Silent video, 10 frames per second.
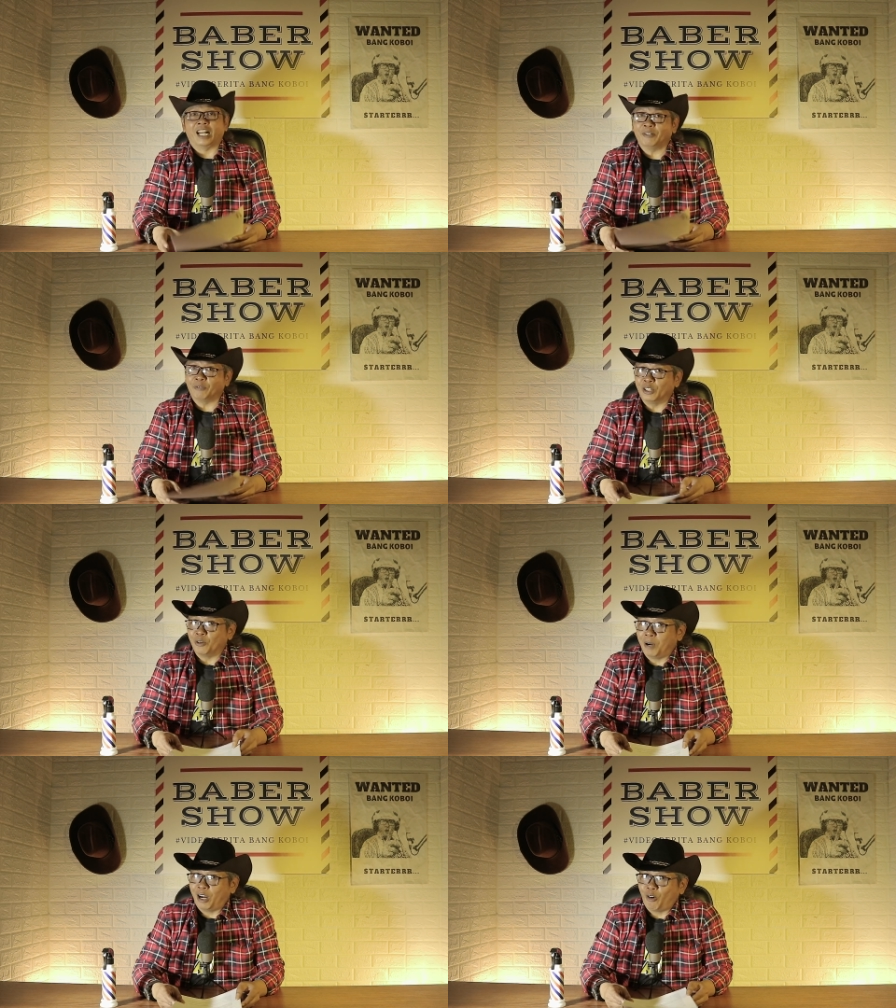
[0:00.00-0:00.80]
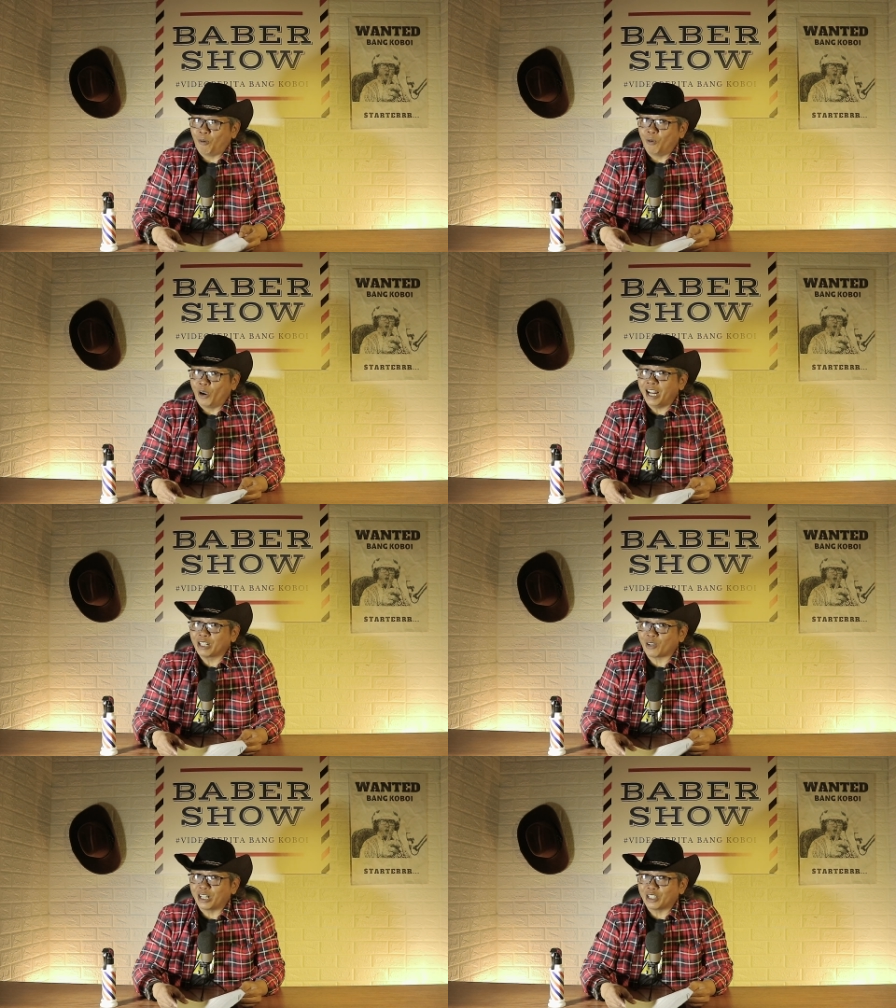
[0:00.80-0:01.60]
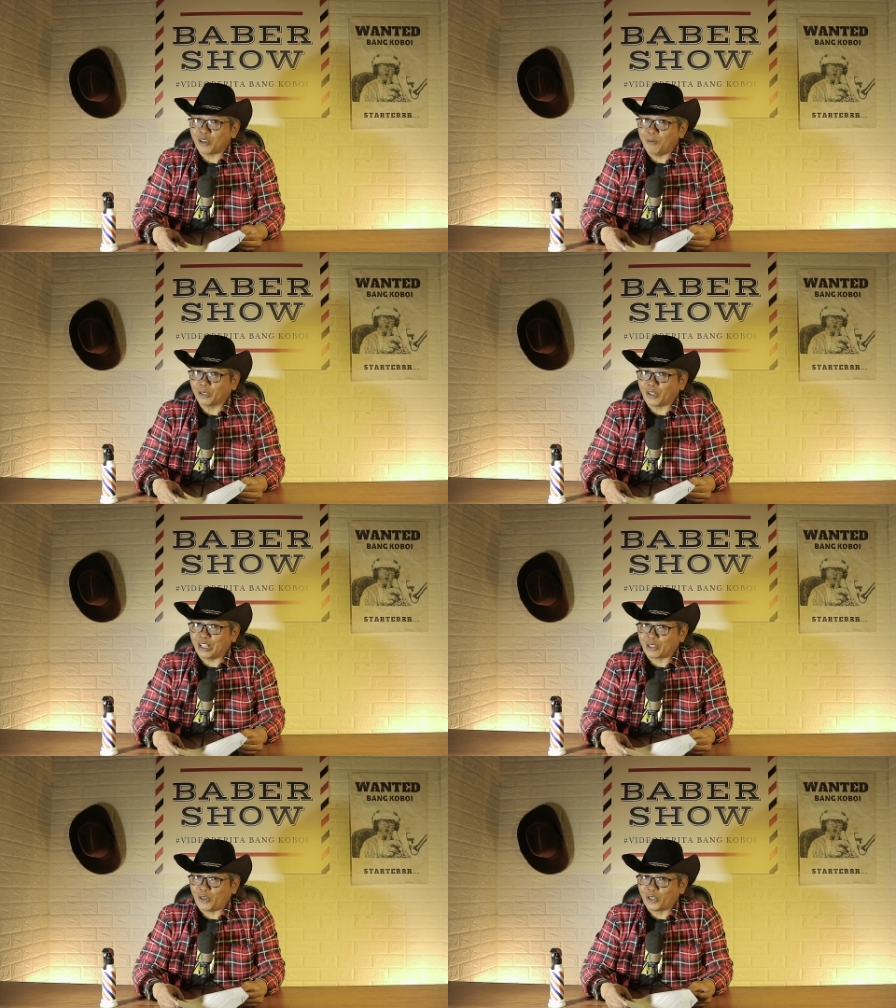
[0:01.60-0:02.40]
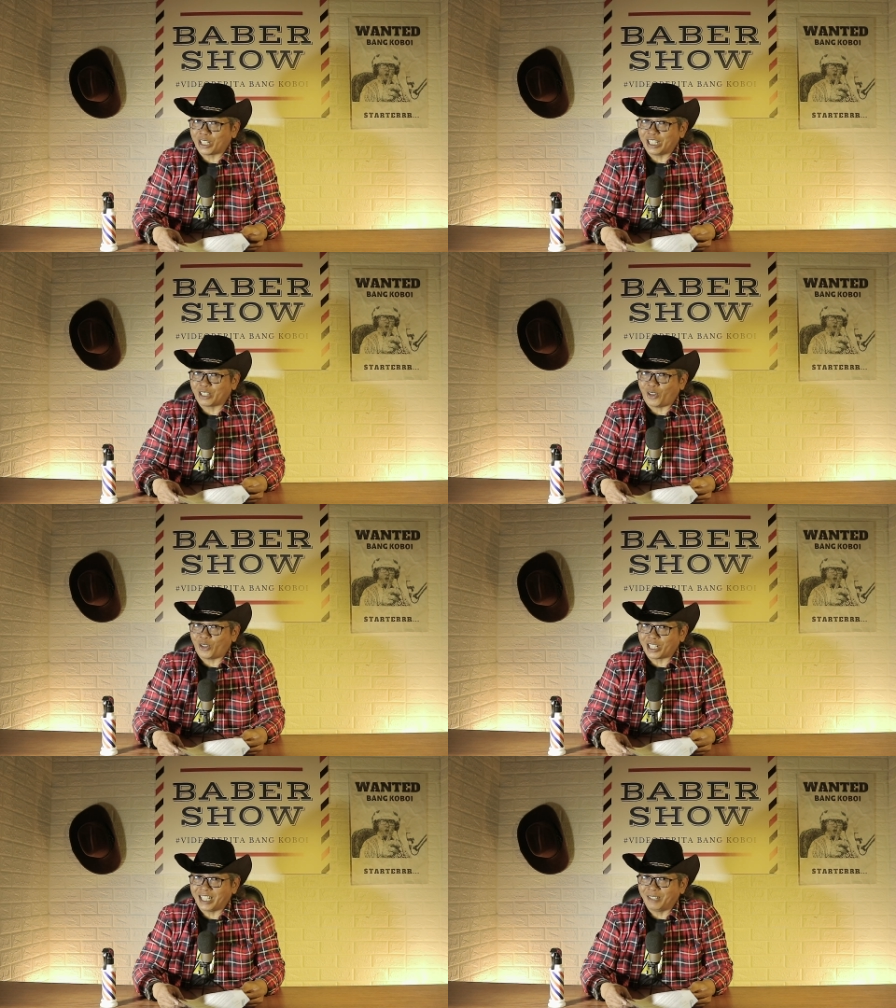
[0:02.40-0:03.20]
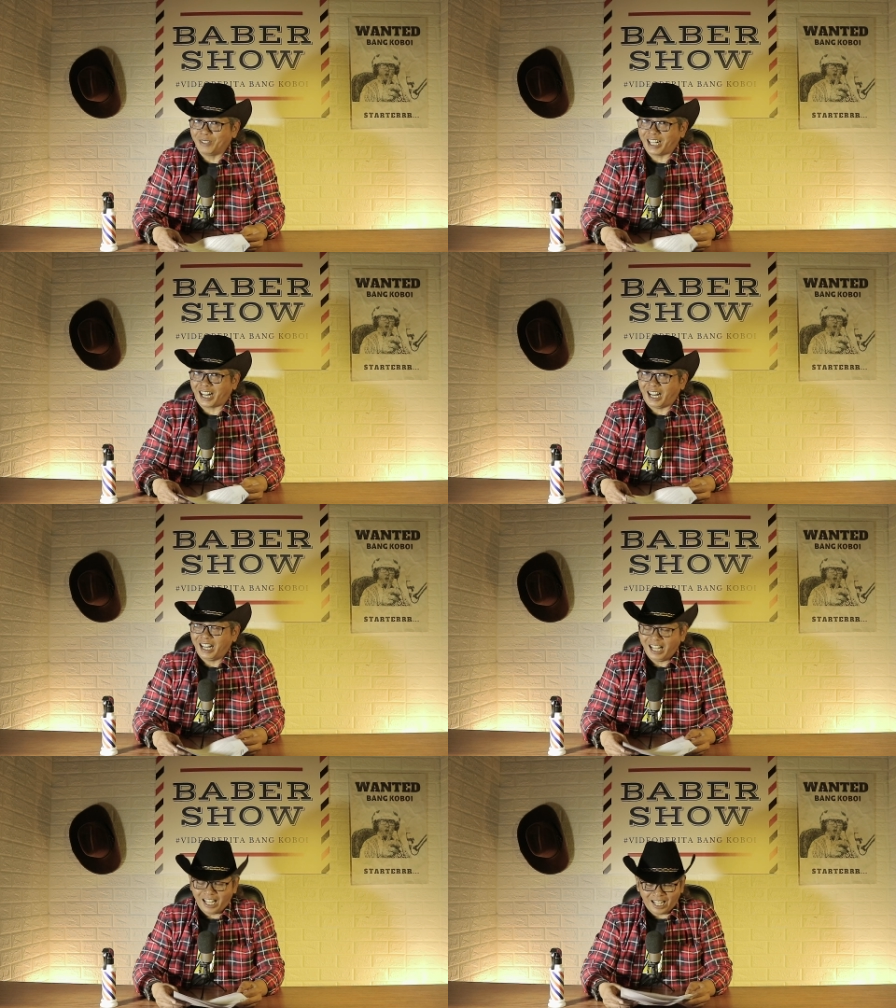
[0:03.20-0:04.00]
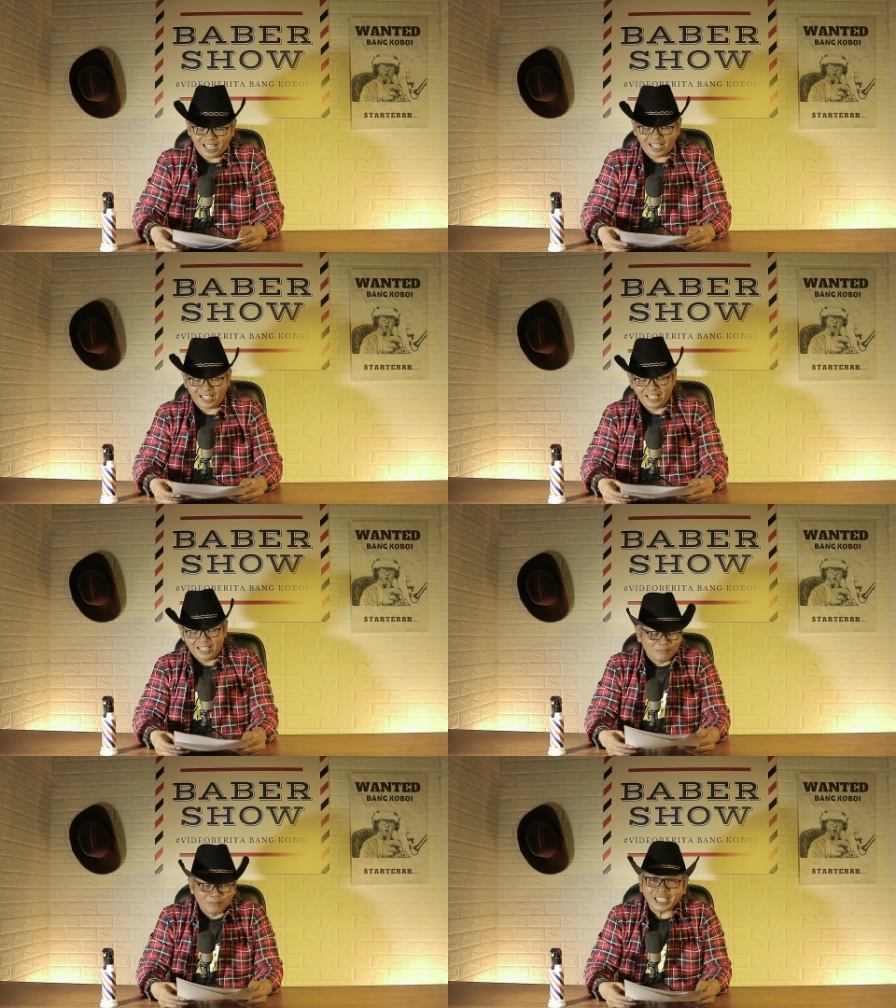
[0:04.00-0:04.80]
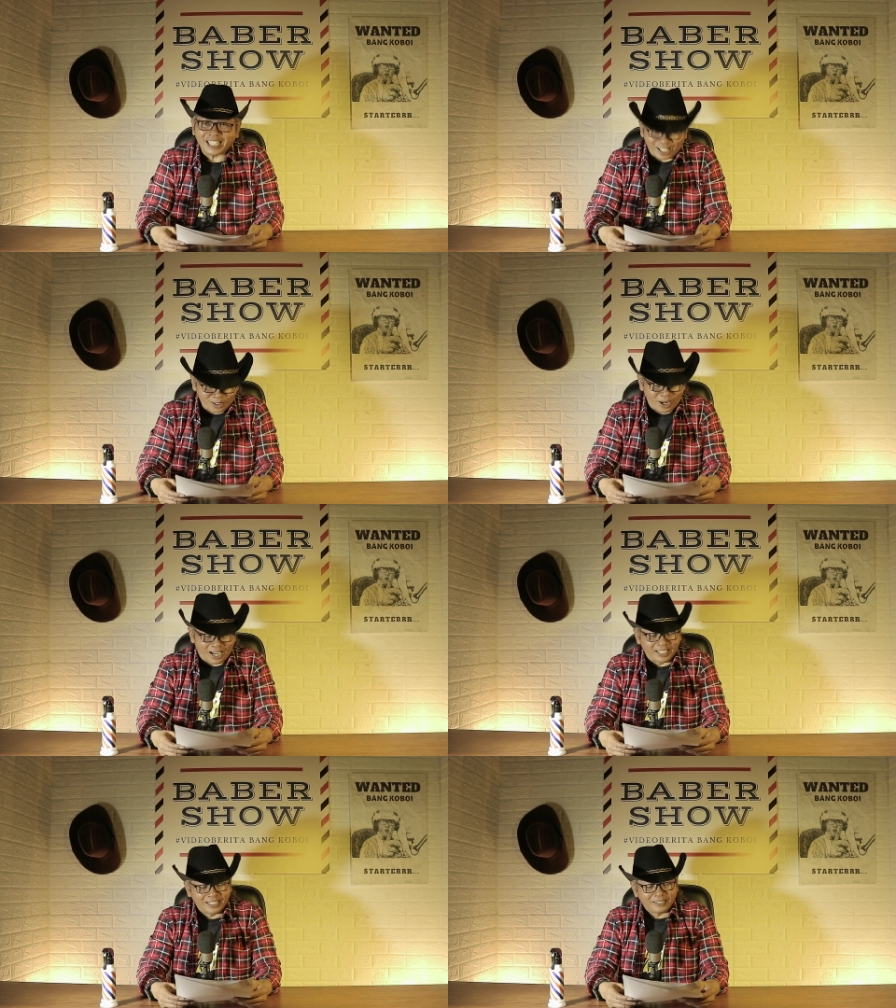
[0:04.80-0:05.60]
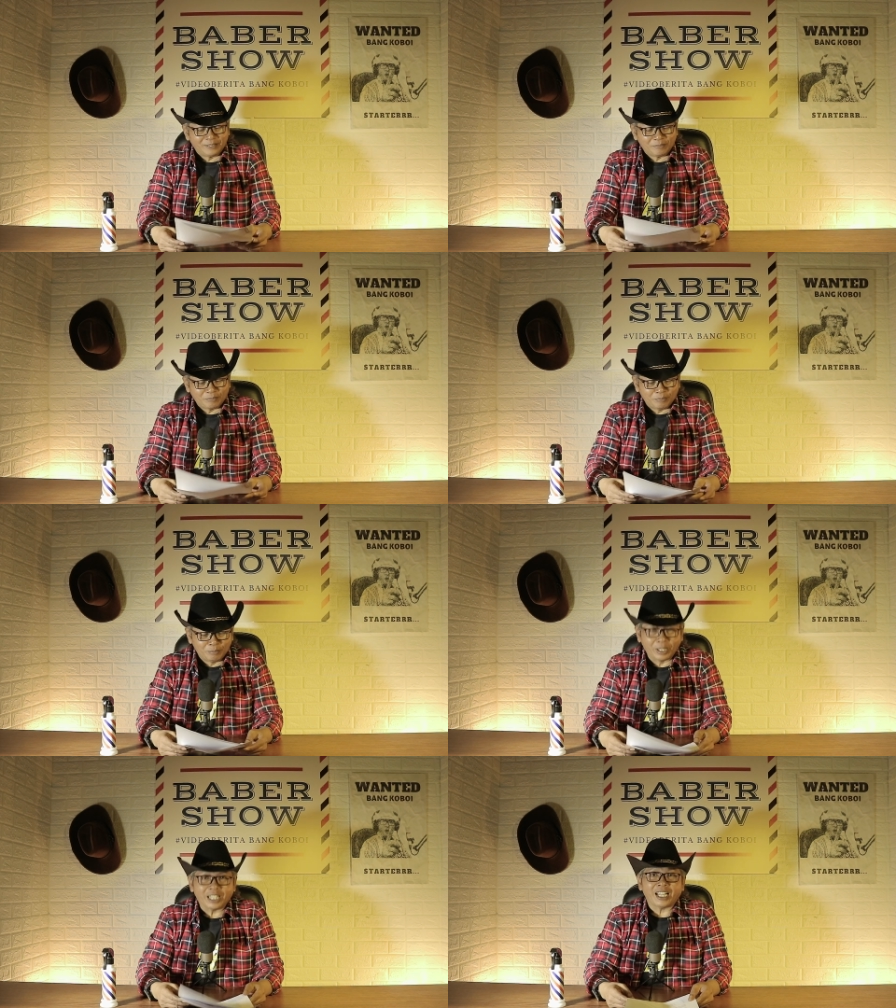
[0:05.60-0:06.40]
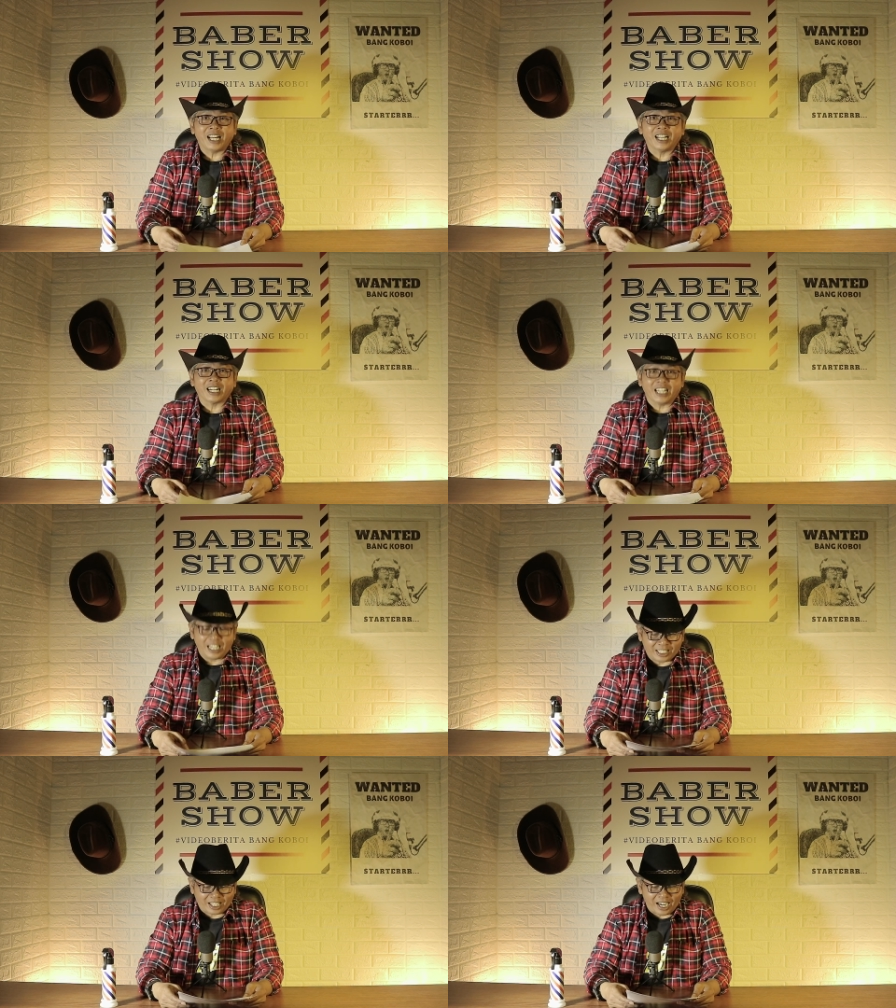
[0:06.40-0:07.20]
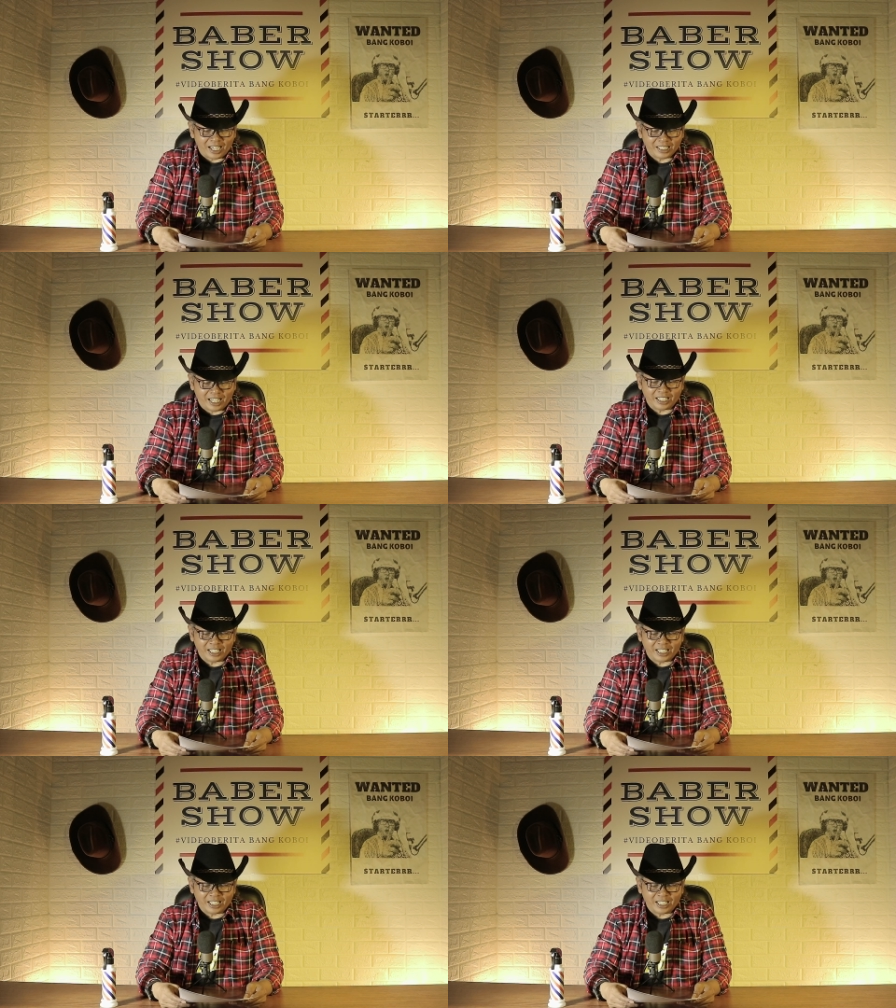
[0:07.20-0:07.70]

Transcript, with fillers: Kirain video Bang Kobo yang suka dicomot orang sono sini sono sini, bener nggak? Ah. Berita kedua, Berita dari Israel dan